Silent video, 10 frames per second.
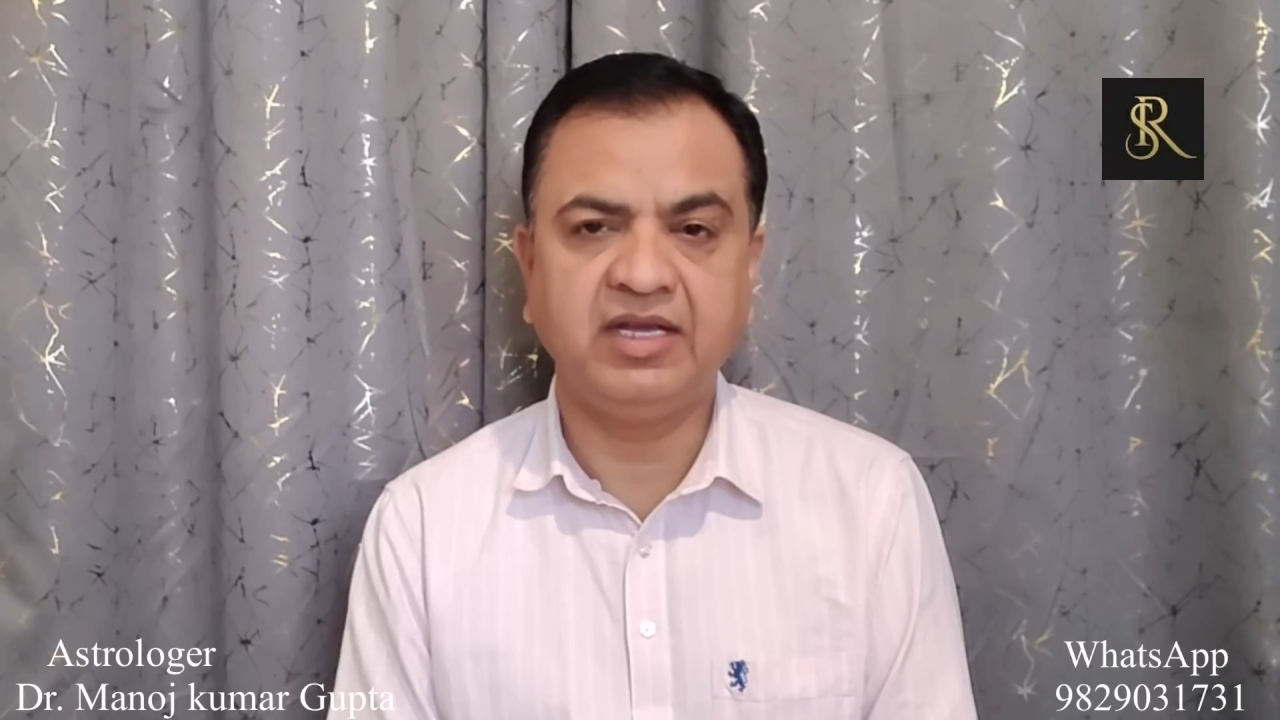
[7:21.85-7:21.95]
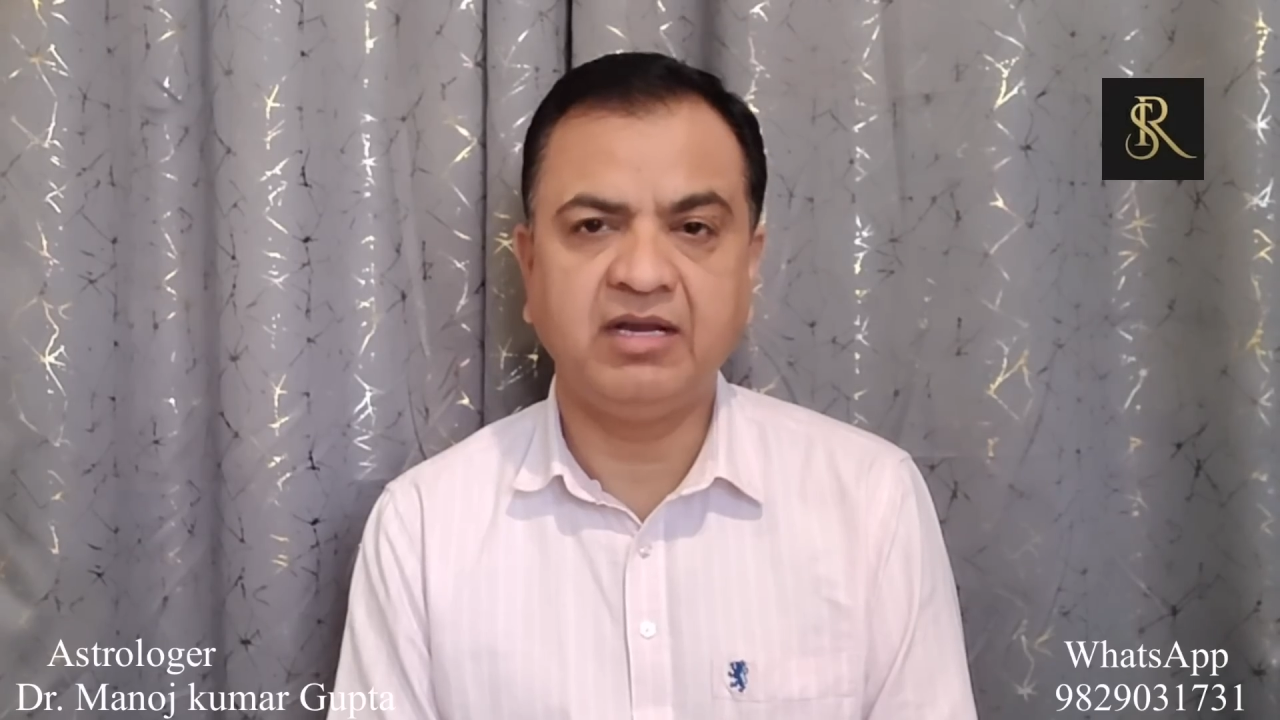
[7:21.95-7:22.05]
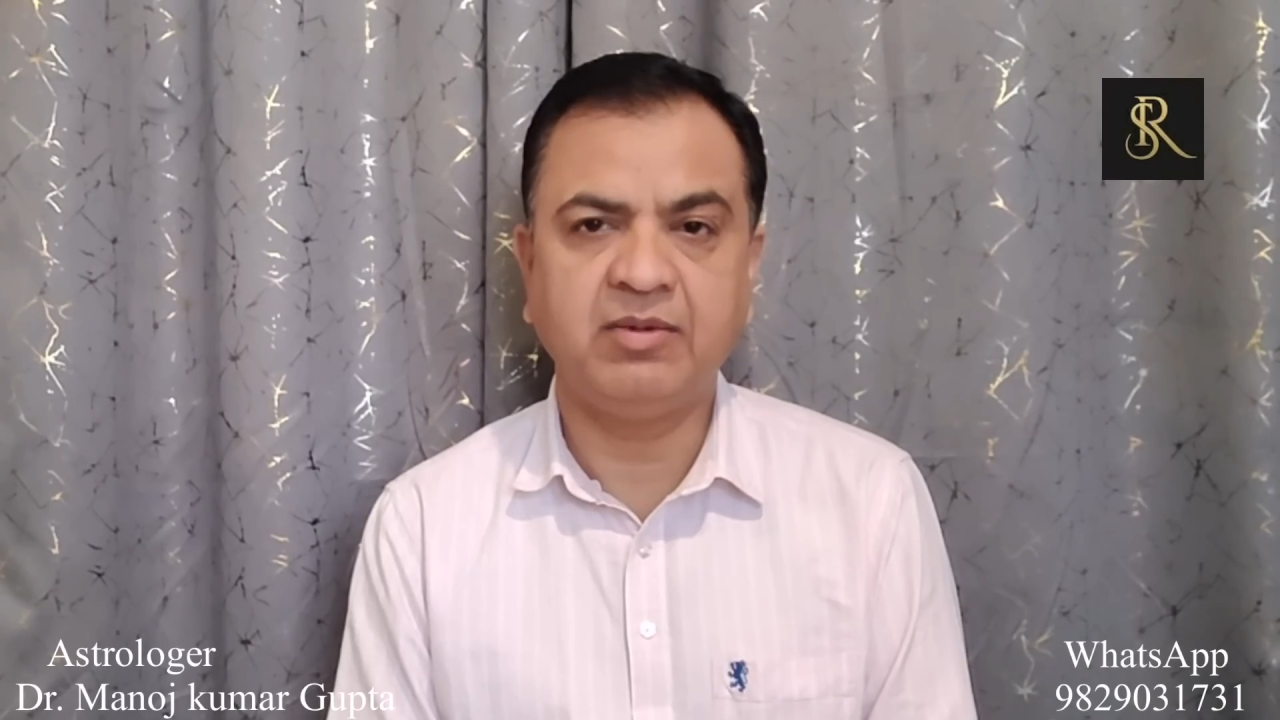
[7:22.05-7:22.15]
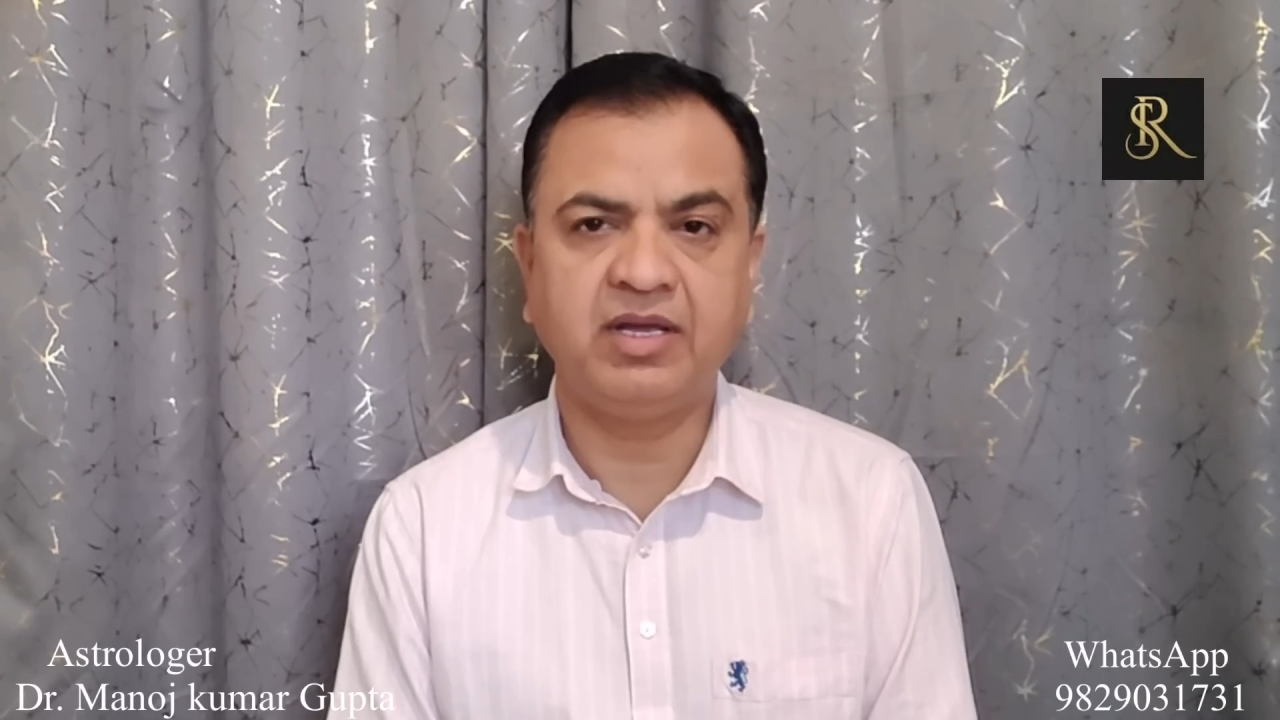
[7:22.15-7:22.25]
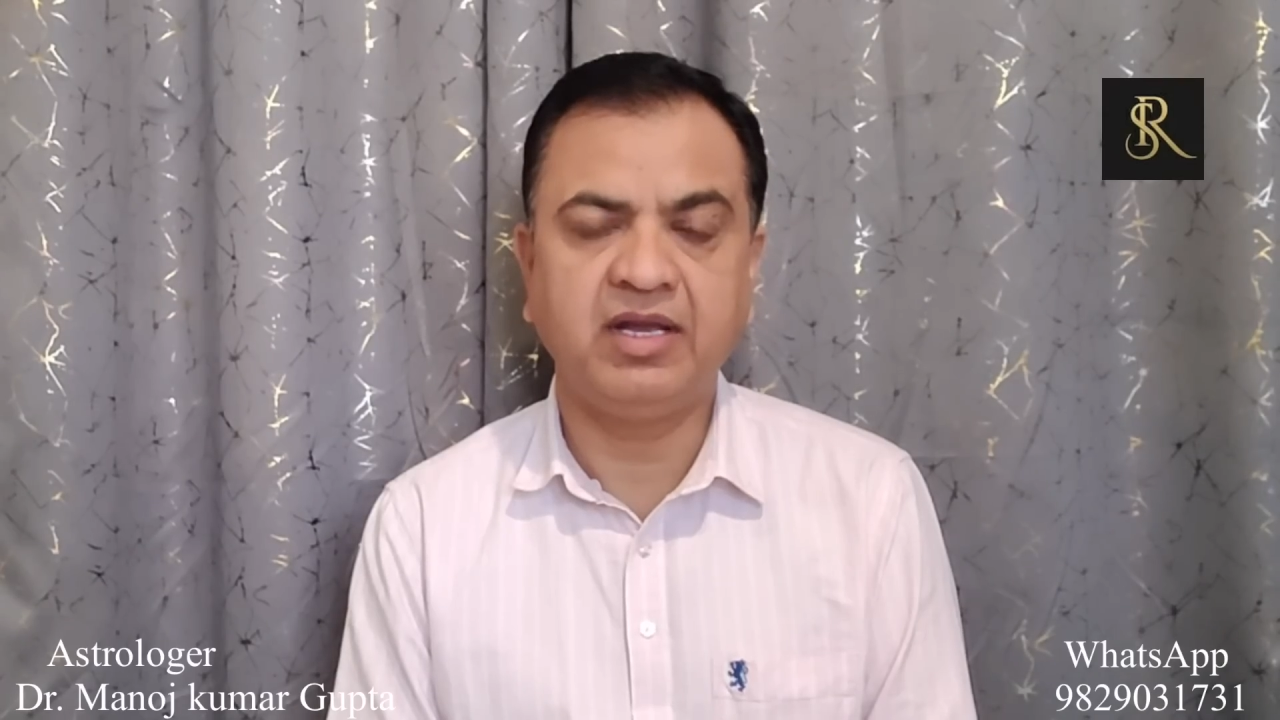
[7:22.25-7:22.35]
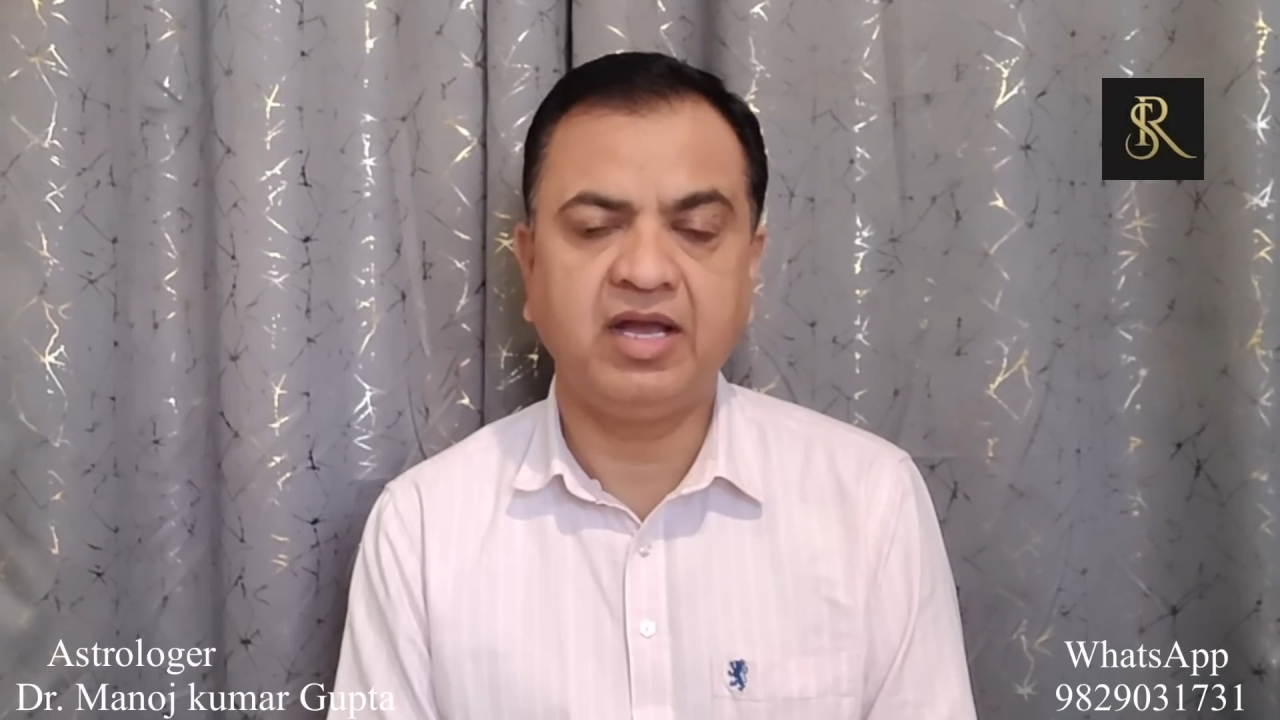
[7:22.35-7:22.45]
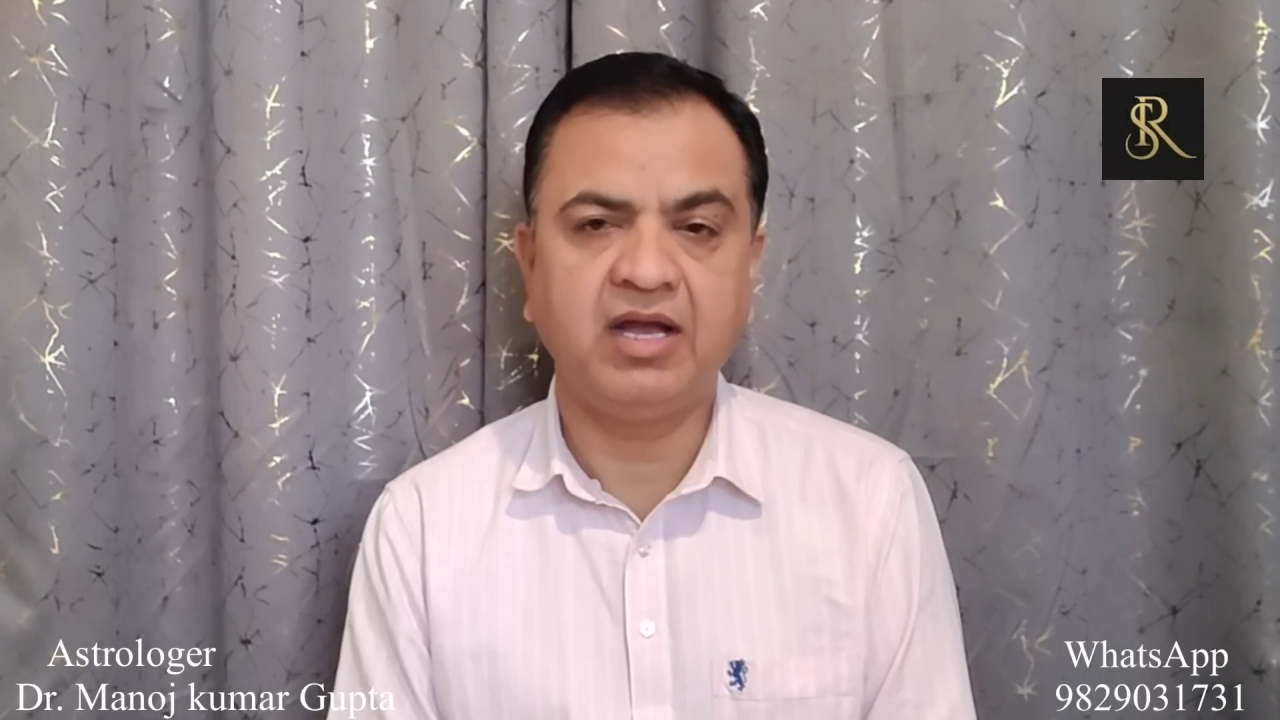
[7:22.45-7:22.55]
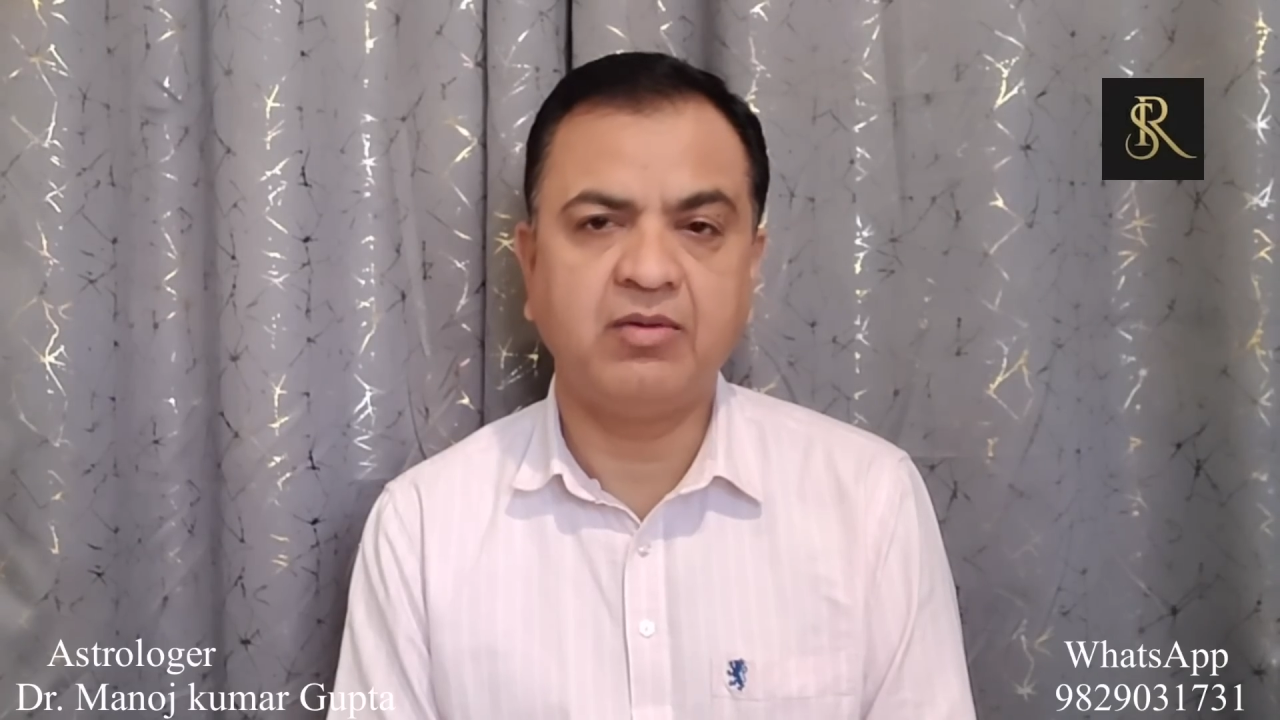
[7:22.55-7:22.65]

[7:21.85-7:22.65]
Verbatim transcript: एक हमारे